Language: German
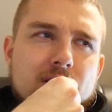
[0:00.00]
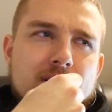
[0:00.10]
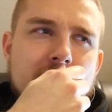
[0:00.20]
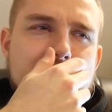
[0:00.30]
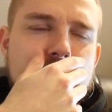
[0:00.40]

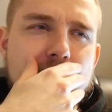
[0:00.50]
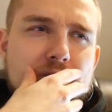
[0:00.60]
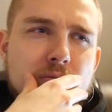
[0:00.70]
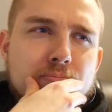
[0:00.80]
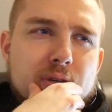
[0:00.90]
sehen die irgendwie
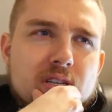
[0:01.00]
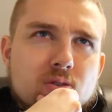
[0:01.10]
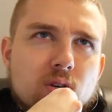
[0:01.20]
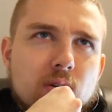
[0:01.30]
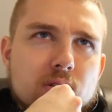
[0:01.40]
so ein bisschen
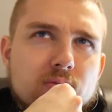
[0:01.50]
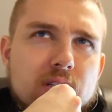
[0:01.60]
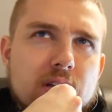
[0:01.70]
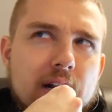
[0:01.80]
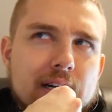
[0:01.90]
so aus wie
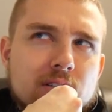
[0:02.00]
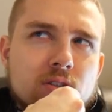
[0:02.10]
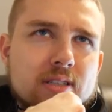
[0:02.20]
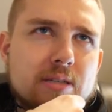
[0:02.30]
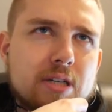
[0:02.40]
in den alten
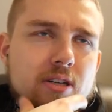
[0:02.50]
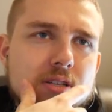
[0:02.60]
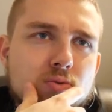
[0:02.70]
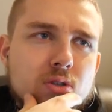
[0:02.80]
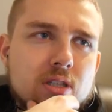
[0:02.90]
Concept
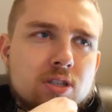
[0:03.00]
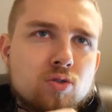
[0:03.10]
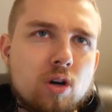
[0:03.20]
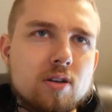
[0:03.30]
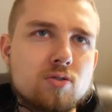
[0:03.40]
Arts, wo die
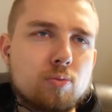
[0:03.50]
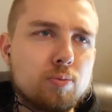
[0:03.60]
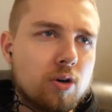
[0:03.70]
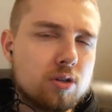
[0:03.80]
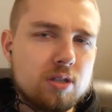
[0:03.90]

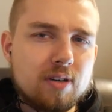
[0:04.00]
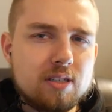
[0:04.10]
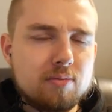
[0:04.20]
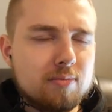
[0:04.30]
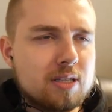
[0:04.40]
Stormtrooper noch die
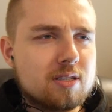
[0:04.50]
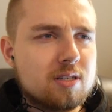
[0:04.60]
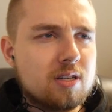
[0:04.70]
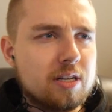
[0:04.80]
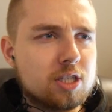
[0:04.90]
waren mit
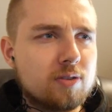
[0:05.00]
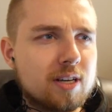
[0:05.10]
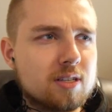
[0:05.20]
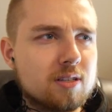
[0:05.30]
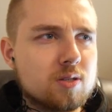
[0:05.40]

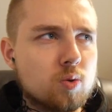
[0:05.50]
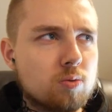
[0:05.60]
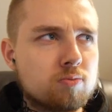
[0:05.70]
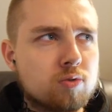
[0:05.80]
Lichtschwertern so,